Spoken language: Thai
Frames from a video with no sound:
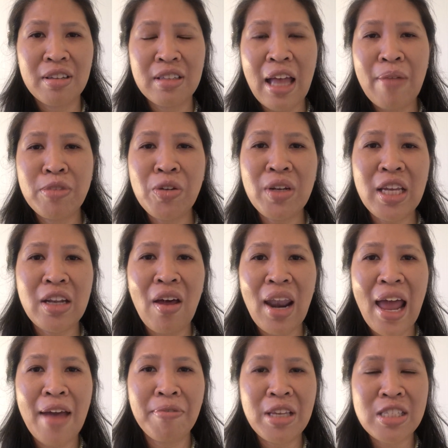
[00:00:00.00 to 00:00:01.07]
ทำธุรกิจออน
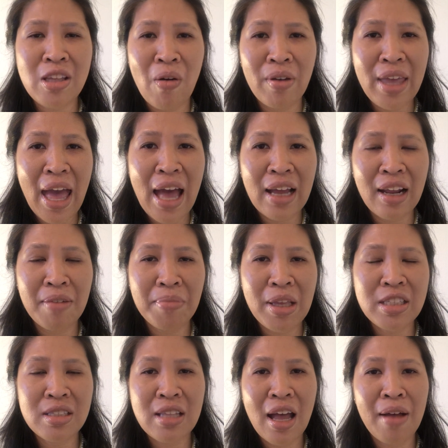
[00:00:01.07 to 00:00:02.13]
ไลน์มีสองอย่างค่ะไม่
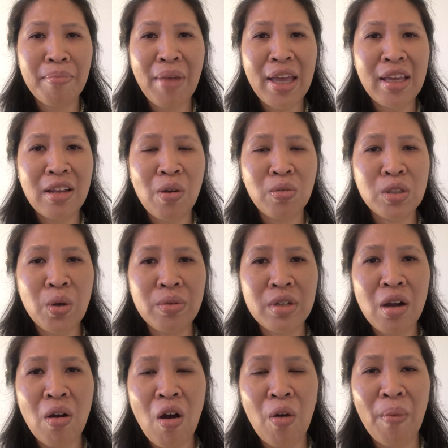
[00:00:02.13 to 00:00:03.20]
ถ้าไม่ลงทุน
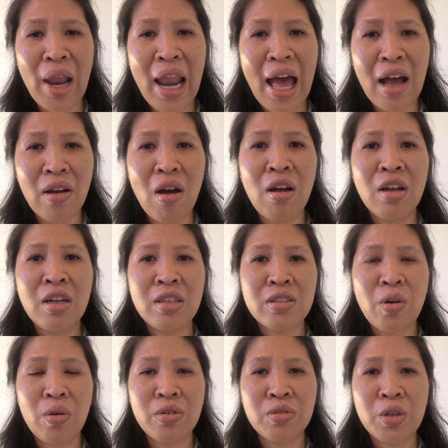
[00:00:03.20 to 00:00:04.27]
เรื่องของเวลาก็
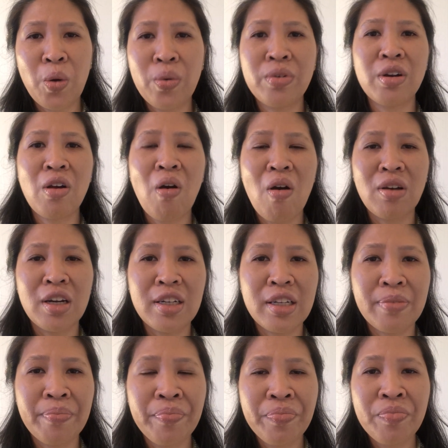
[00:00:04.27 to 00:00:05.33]
ลงทุนเรื่องของเงิ
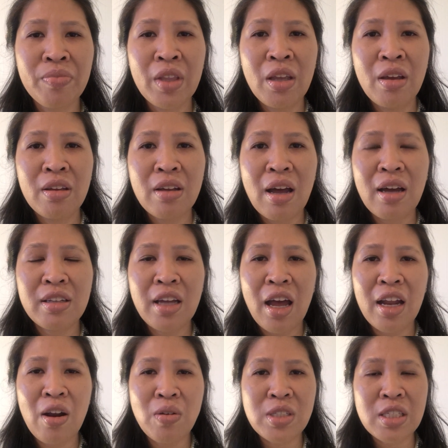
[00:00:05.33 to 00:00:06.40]
นก็ถ้า
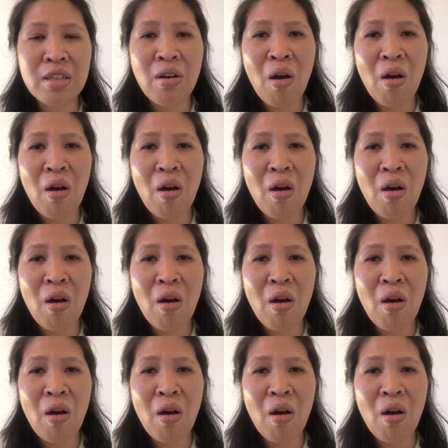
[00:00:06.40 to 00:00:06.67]
เราซื้อค